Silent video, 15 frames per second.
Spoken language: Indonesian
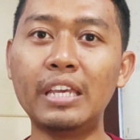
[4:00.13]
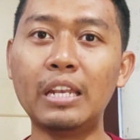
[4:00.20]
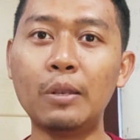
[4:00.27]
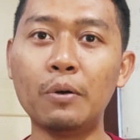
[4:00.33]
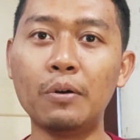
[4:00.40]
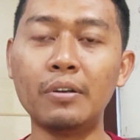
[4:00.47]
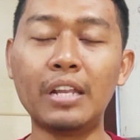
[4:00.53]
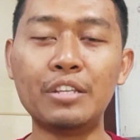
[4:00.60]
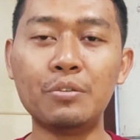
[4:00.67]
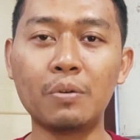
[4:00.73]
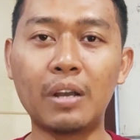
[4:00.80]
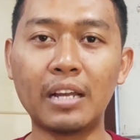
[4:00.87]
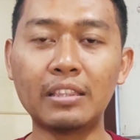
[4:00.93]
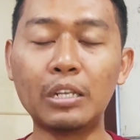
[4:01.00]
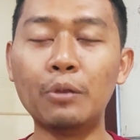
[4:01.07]
kilo dan
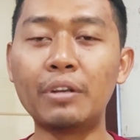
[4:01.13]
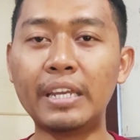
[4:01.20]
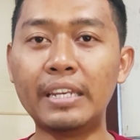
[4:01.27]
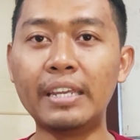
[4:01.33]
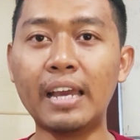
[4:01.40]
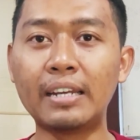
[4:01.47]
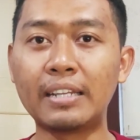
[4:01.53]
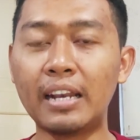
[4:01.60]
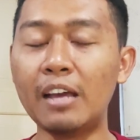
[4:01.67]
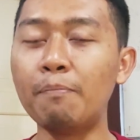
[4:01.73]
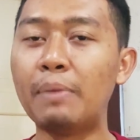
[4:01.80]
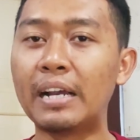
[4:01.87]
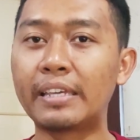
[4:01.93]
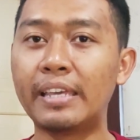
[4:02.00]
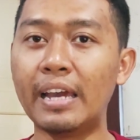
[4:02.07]
juga telur ini adalah
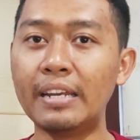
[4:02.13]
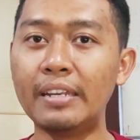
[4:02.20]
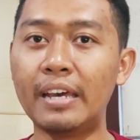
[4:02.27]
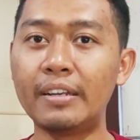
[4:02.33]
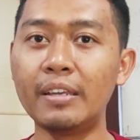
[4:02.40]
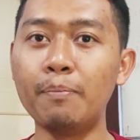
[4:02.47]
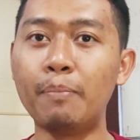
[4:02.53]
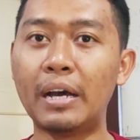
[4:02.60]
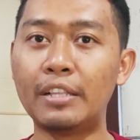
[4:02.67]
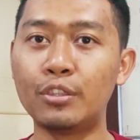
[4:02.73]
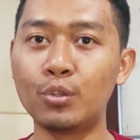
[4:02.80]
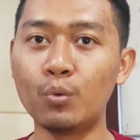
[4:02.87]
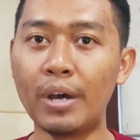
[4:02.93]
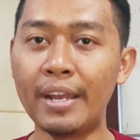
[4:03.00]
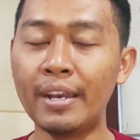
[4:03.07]
bagian dari
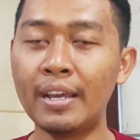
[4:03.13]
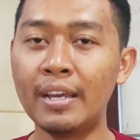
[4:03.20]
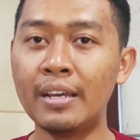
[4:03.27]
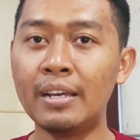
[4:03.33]
bantuan